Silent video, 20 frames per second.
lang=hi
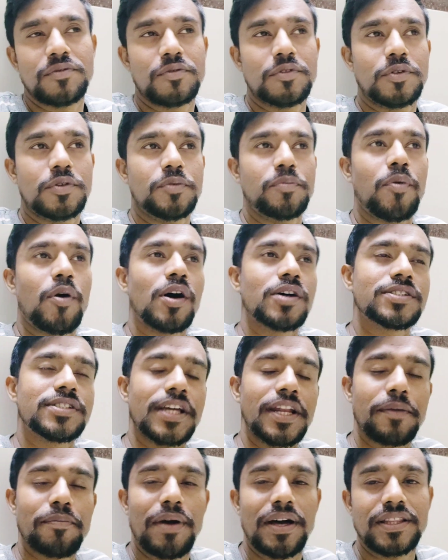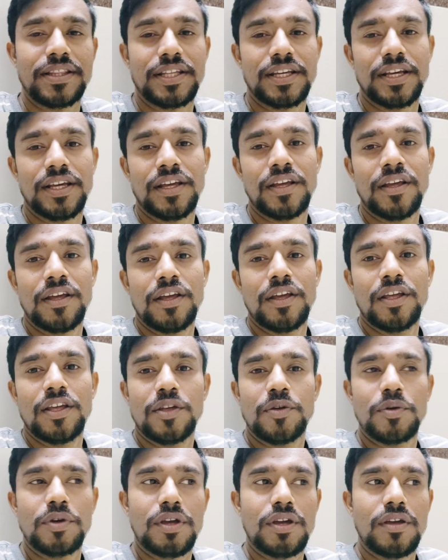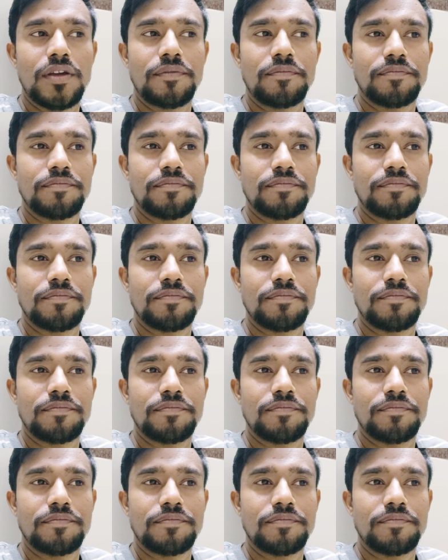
वो बहुत सारी बातें क्योंकि